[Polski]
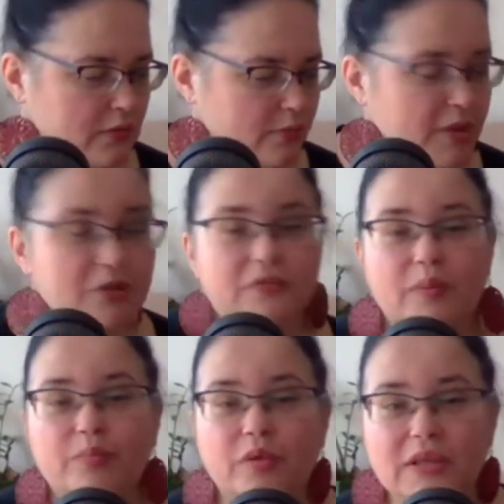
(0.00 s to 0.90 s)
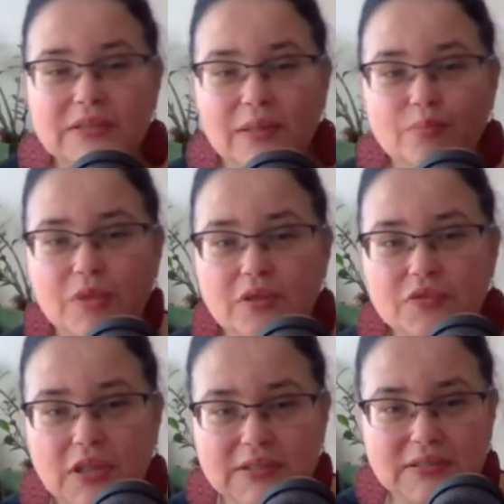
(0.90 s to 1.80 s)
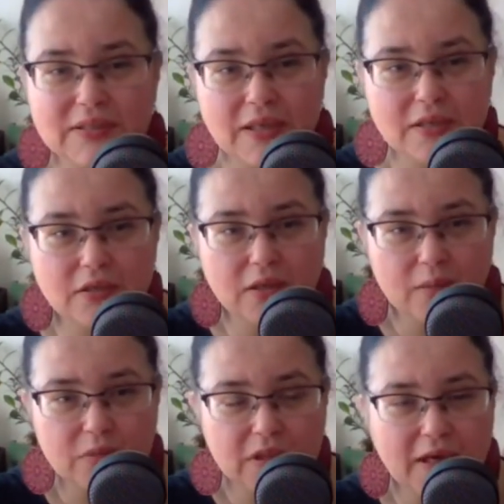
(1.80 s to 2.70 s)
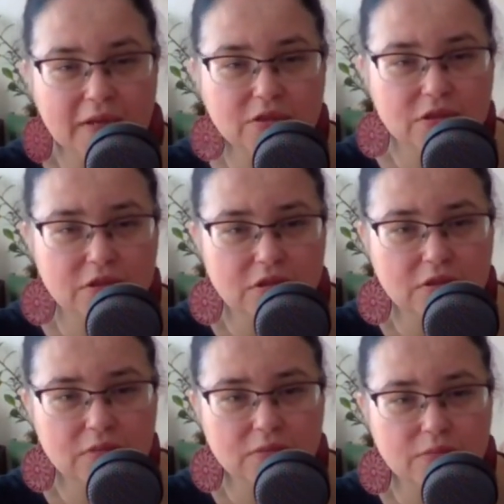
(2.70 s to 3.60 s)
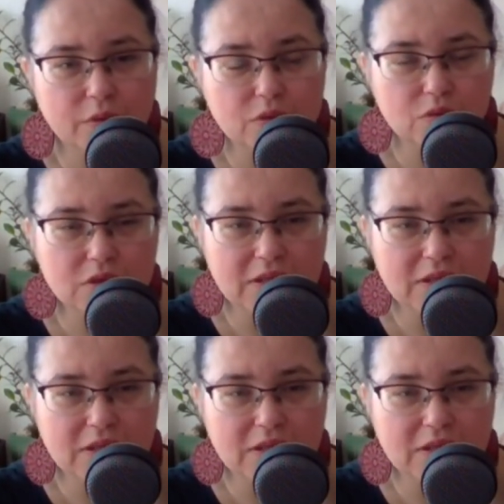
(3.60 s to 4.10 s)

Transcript: Bardzo Wam polecam. Pierwsza z serii Emigranci, Podróż